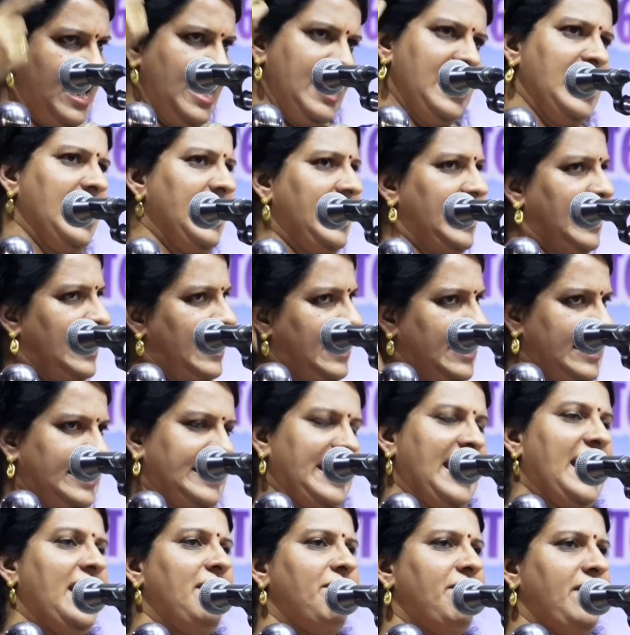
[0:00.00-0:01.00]
நீ எனக்கு
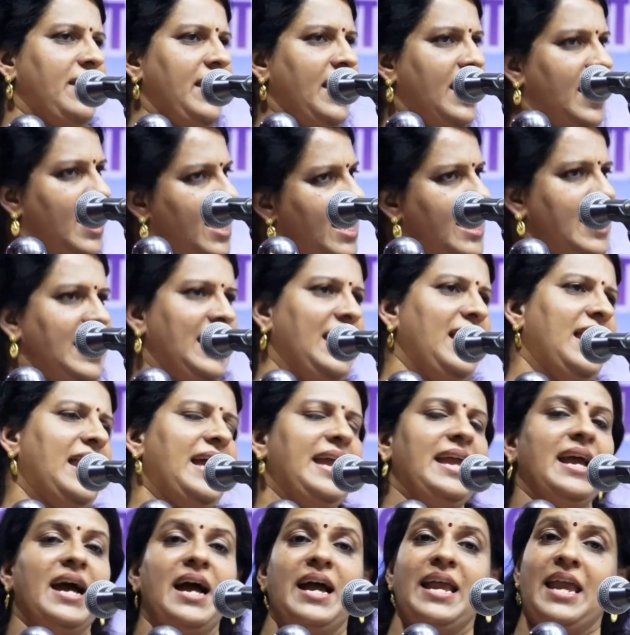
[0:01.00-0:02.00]
தேவையா
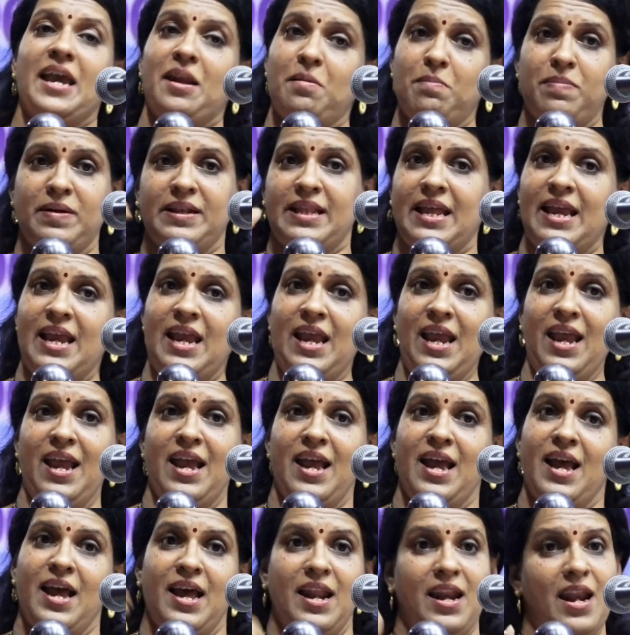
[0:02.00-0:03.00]
இல்லையா என்பதை
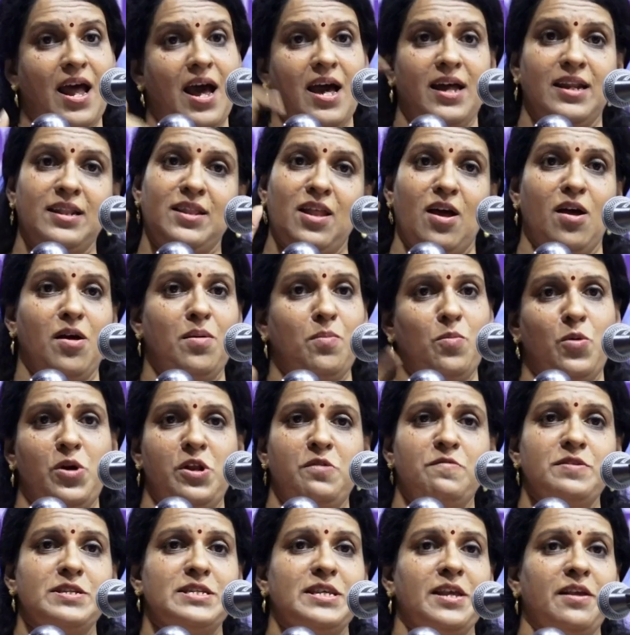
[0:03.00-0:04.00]
நான் தான்
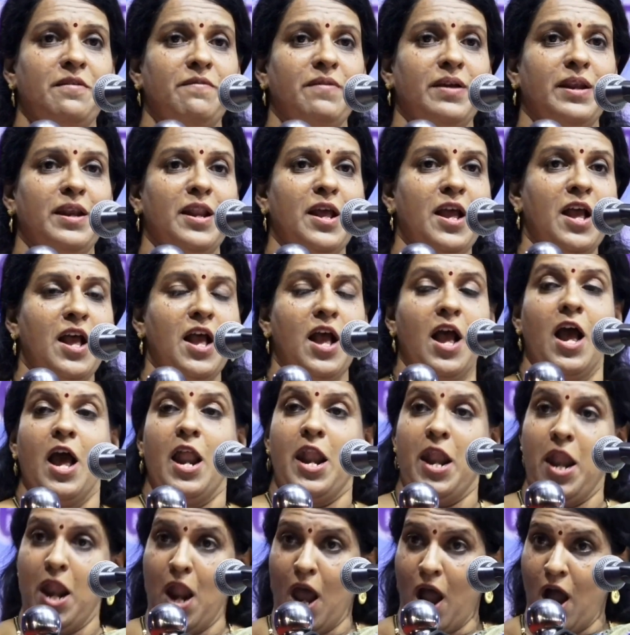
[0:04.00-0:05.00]
முடிவு செய்வேன்
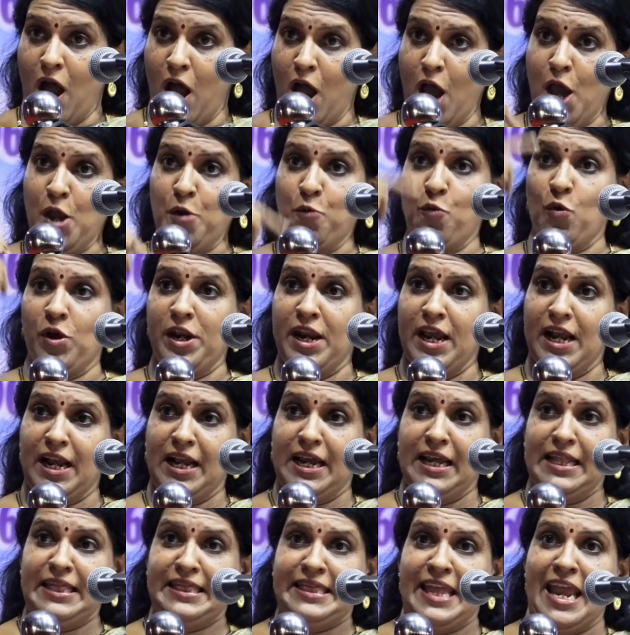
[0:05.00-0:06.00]
நான்
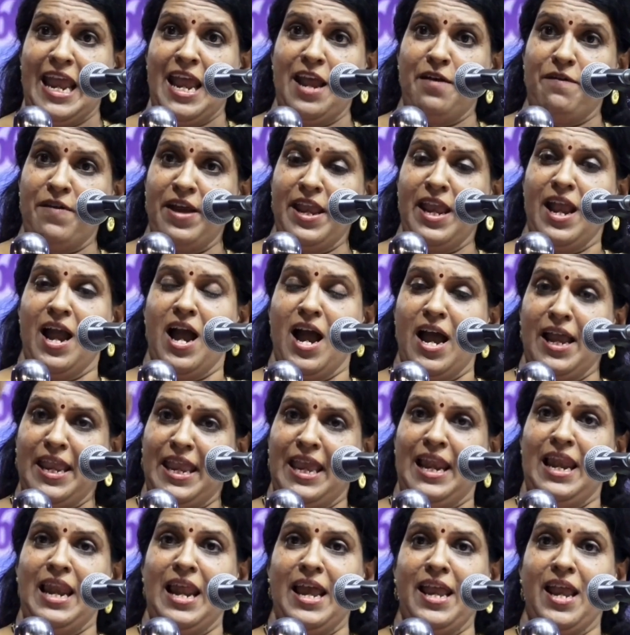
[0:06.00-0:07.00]
உனக்கு தேவையா
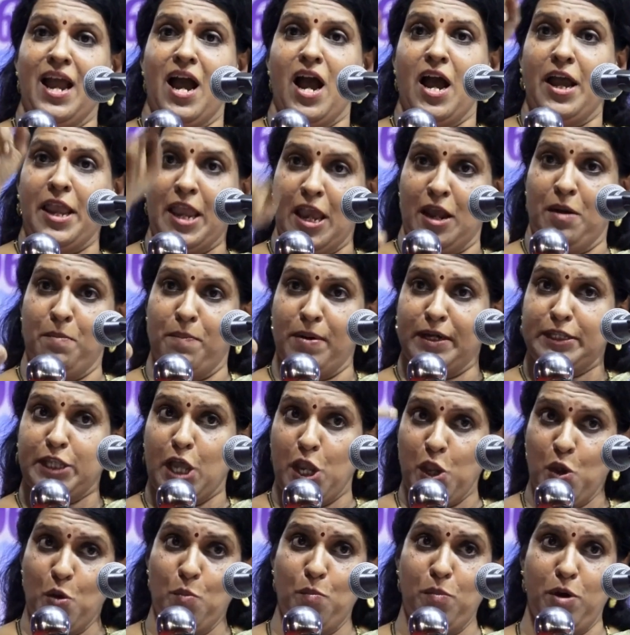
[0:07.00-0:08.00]
இல்லையா
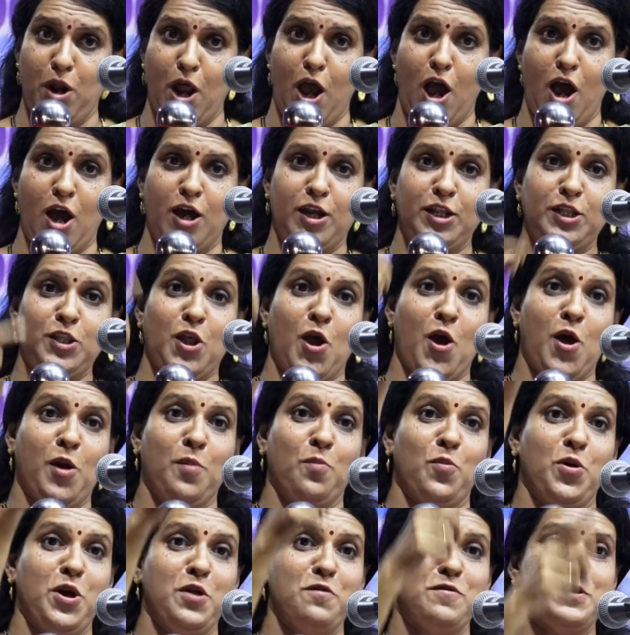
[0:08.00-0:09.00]
என்பதையும் நான்
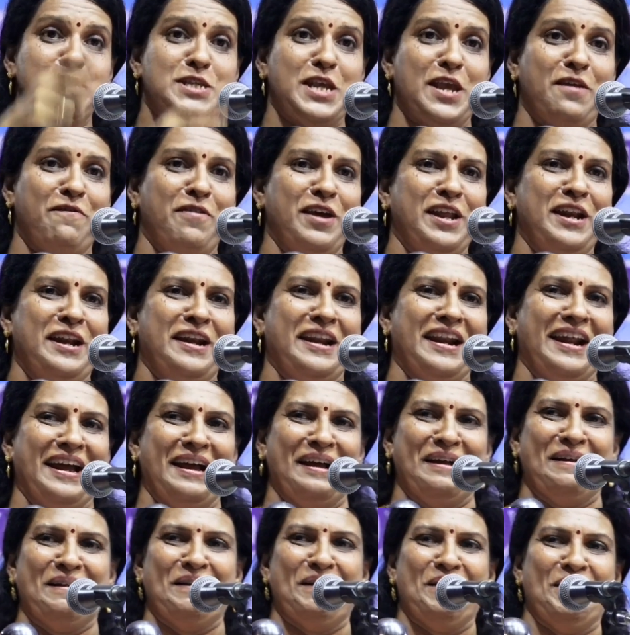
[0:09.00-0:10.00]
தான் முடிவு
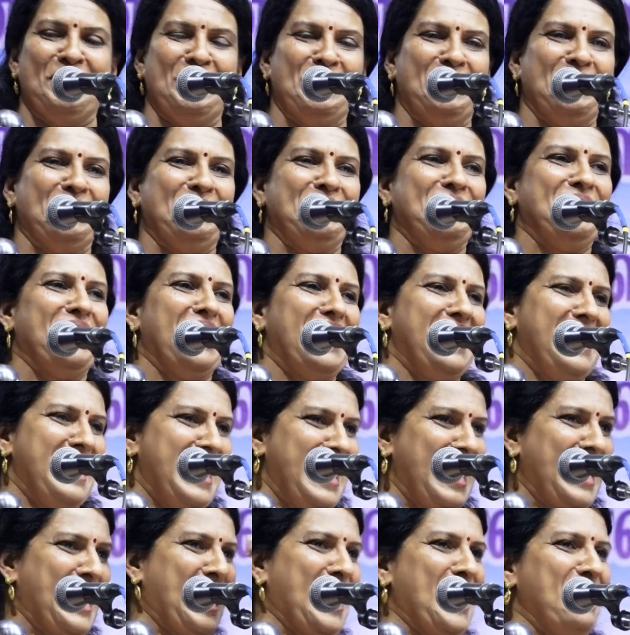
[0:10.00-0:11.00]
செய்கின்றேன்
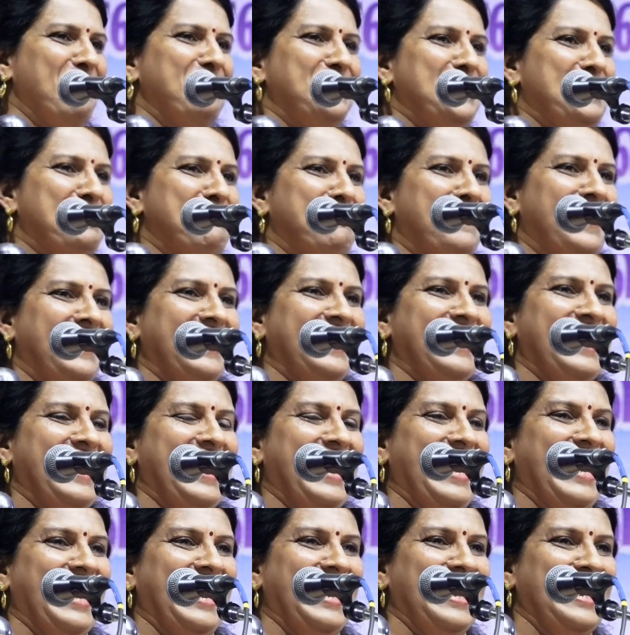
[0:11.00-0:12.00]
என்ன கவிதை
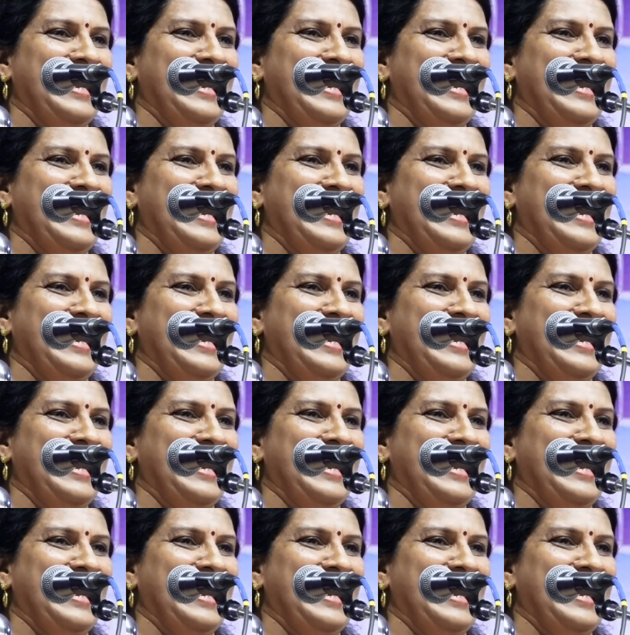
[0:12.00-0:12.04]
பாருங்க